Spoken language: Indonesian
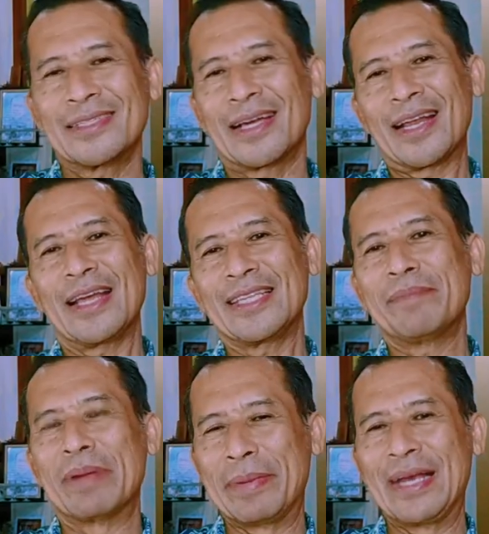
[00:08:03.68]
kan sekarang
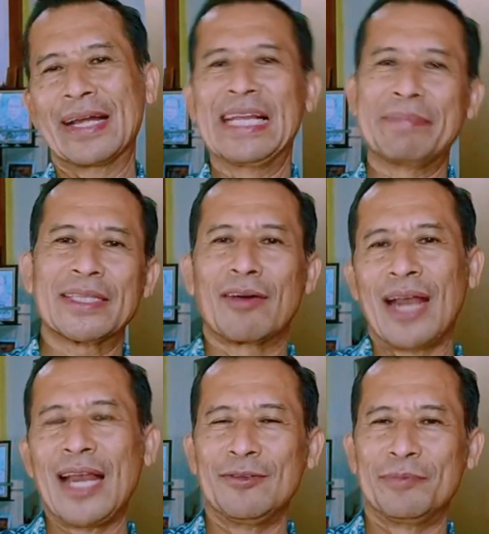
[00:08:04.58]
kita berbeda dengan lima tahun
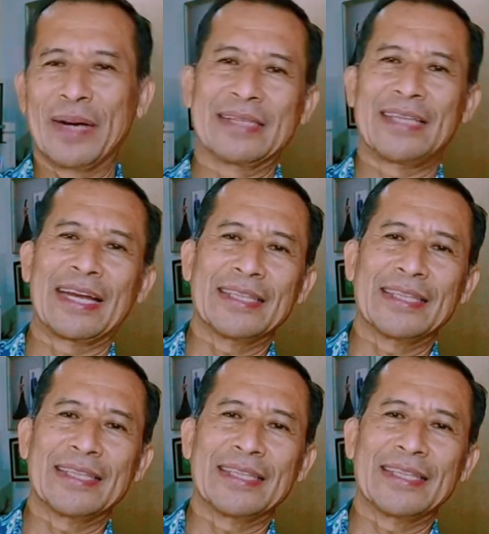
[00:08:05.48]
lalu pekerjaan